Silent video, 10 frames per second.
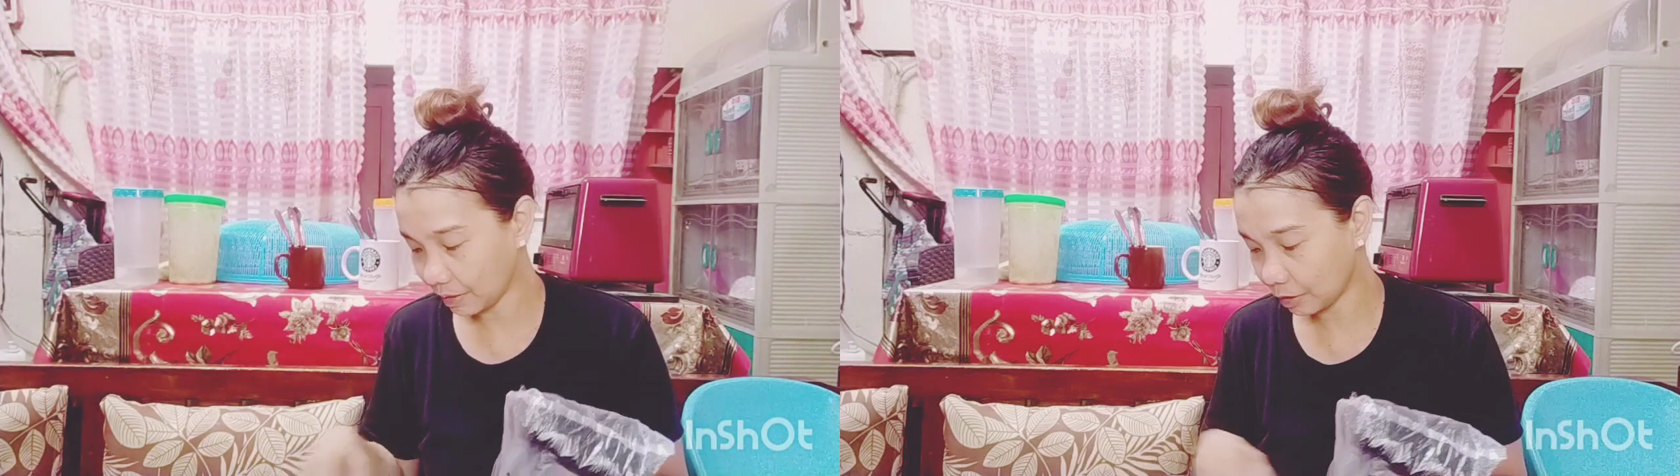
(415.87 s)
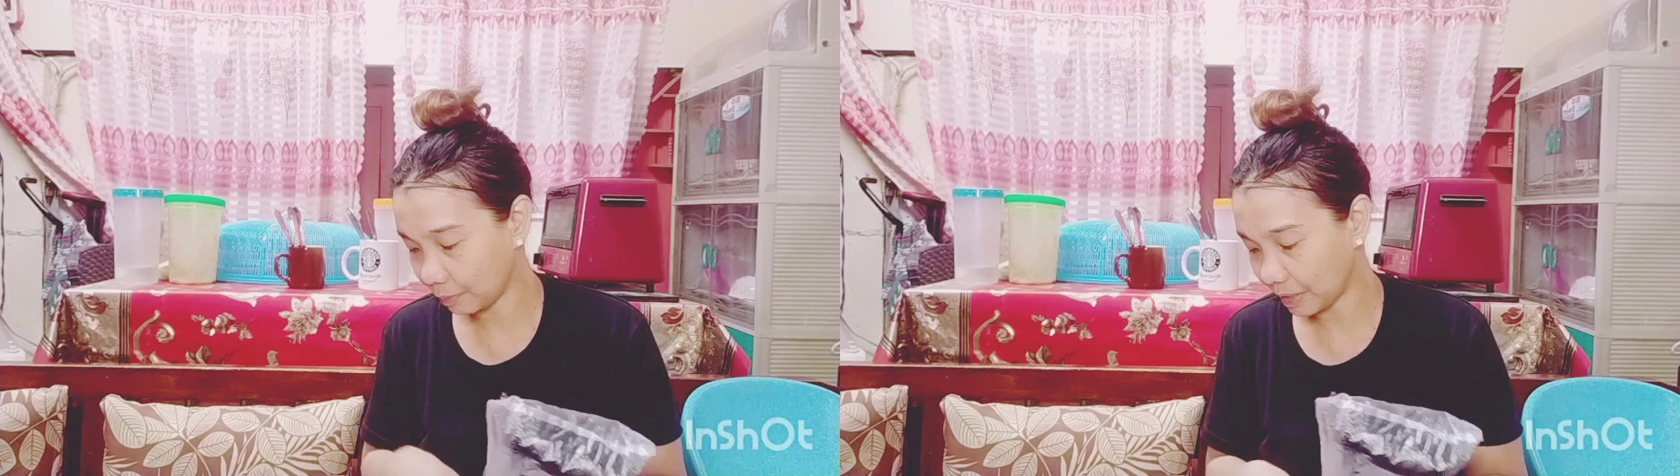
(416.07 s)

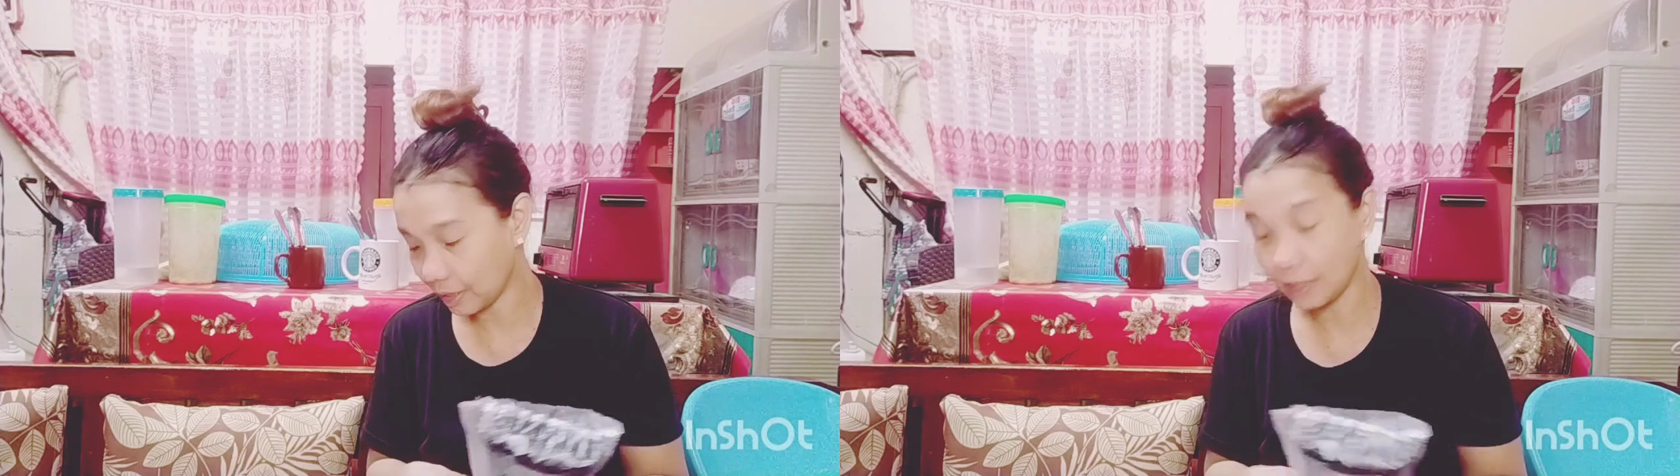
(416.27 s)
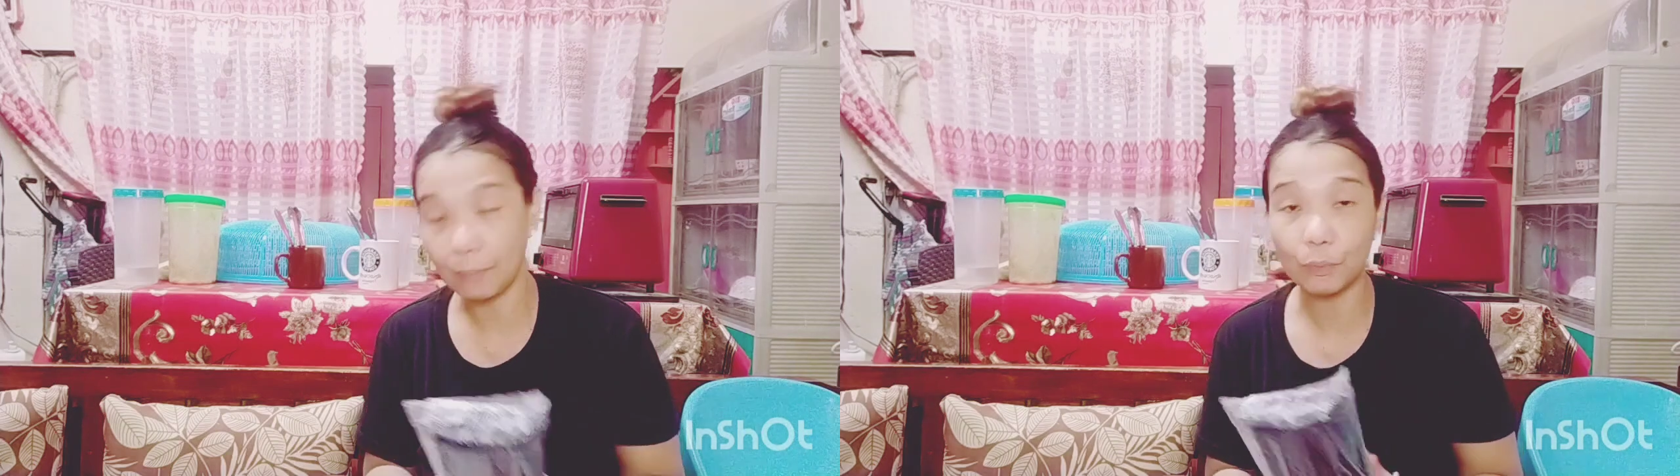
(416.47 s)
6
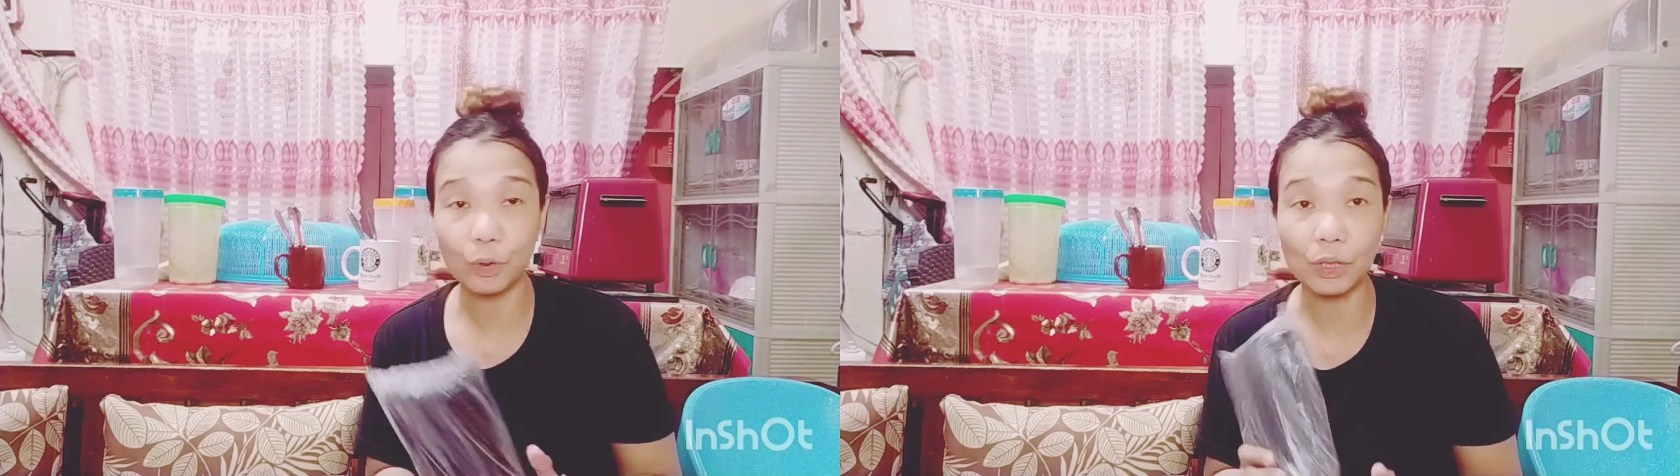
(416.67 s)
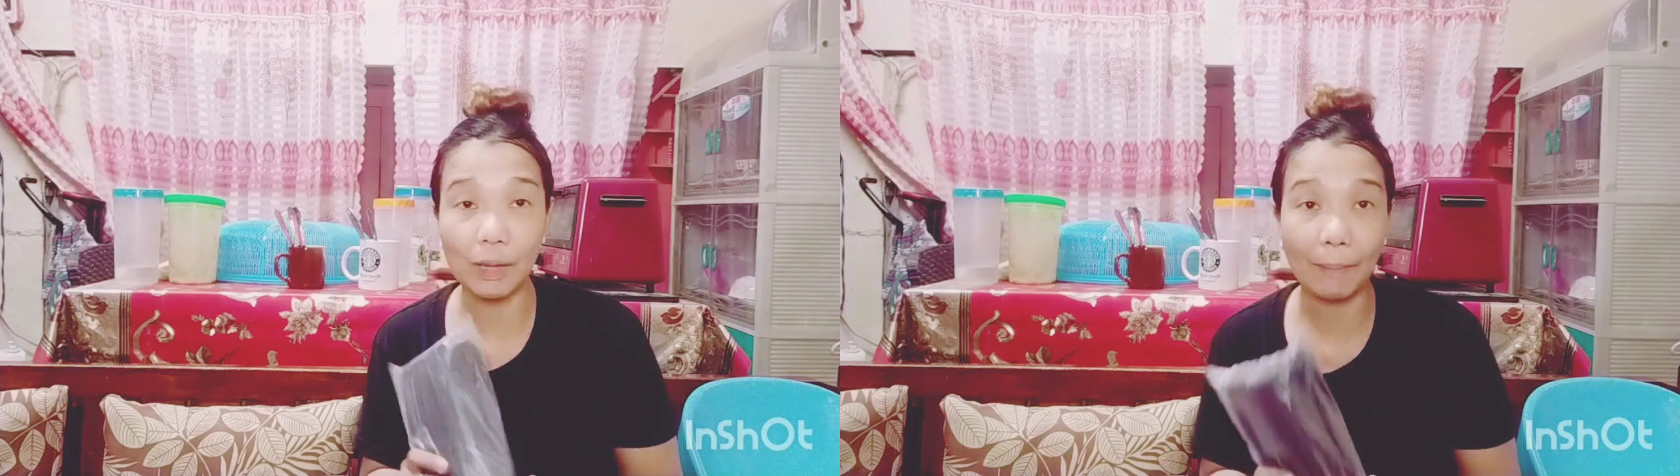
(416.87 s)
pieces lang po
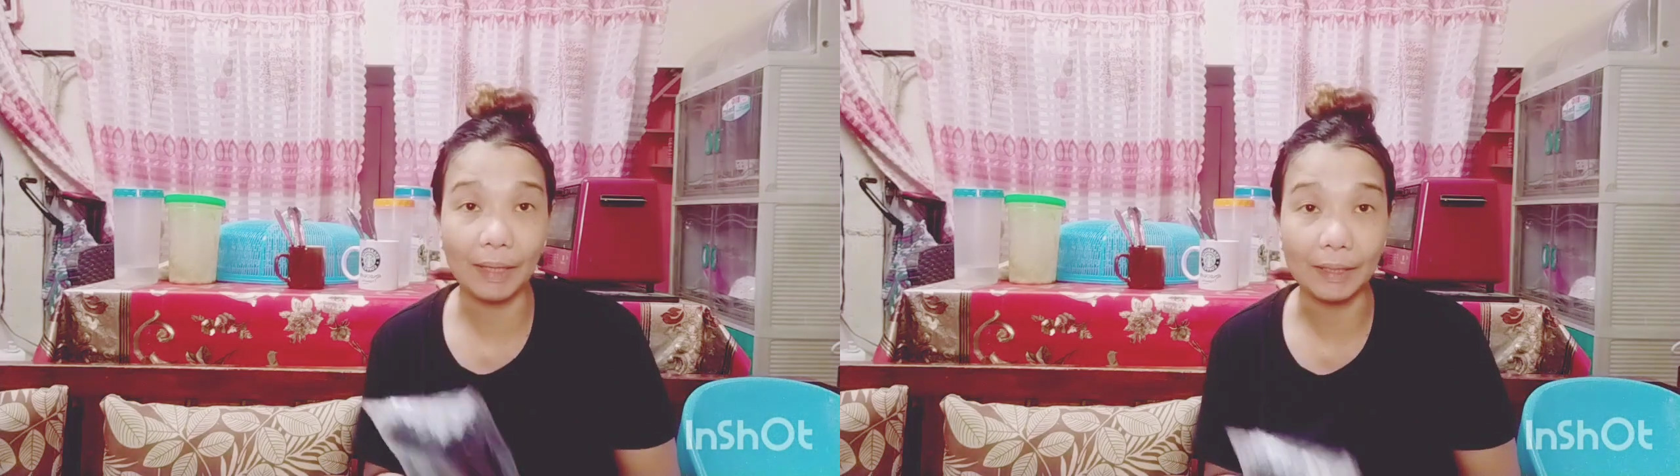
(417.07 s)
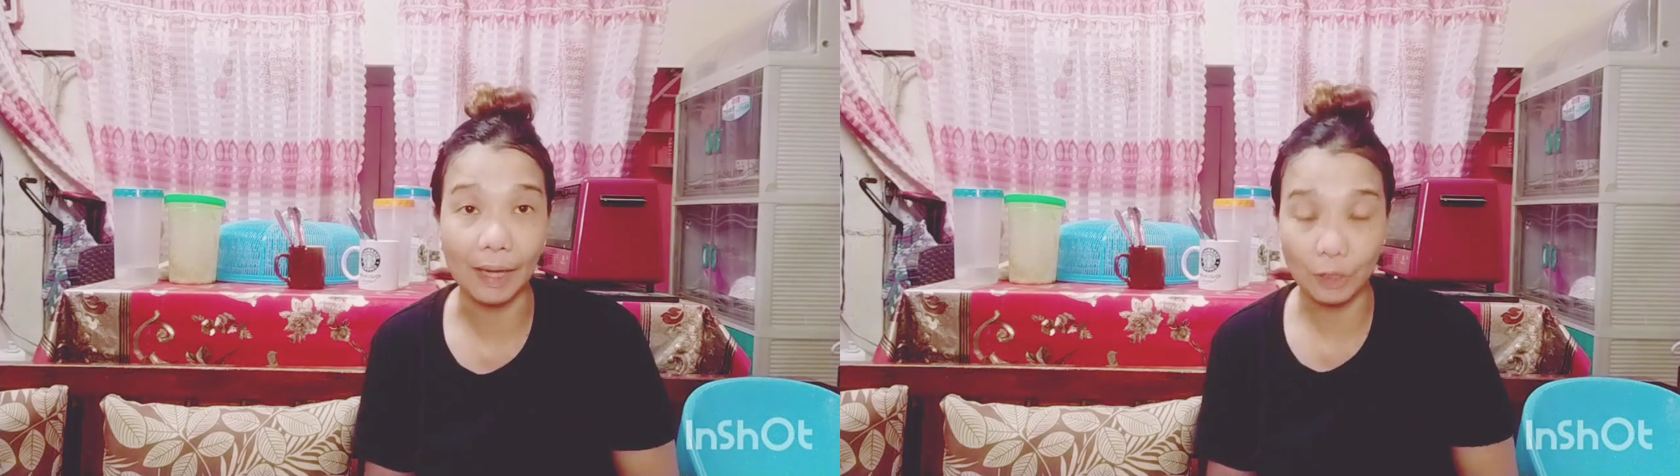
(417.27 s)
yung
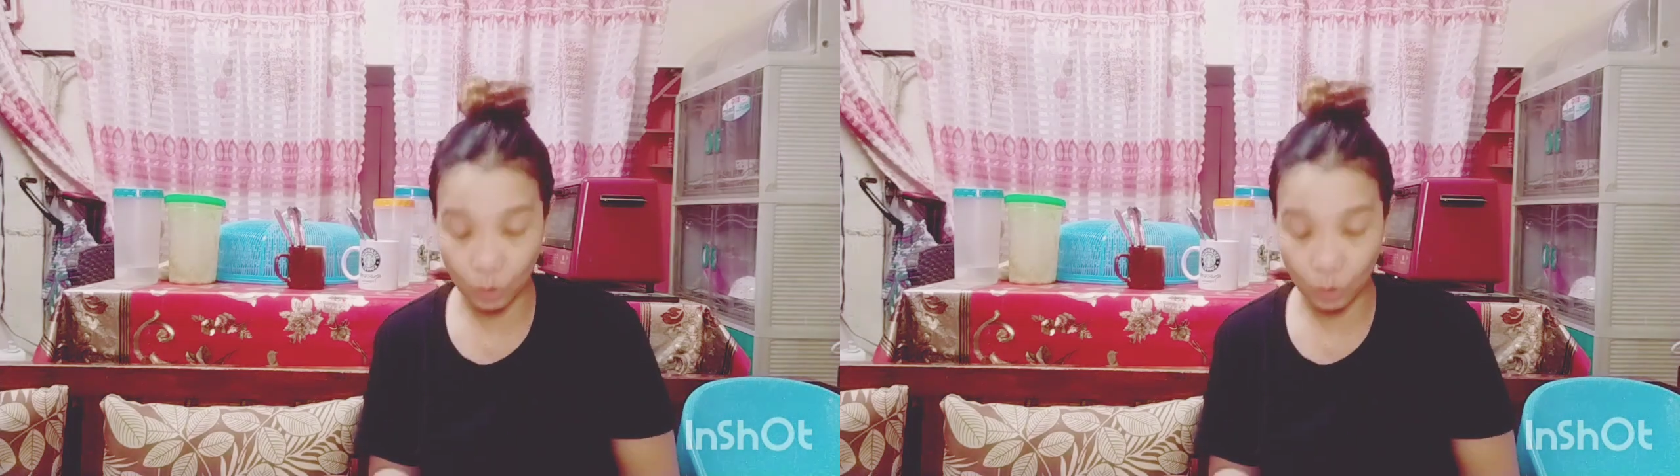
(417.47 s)
laman niya.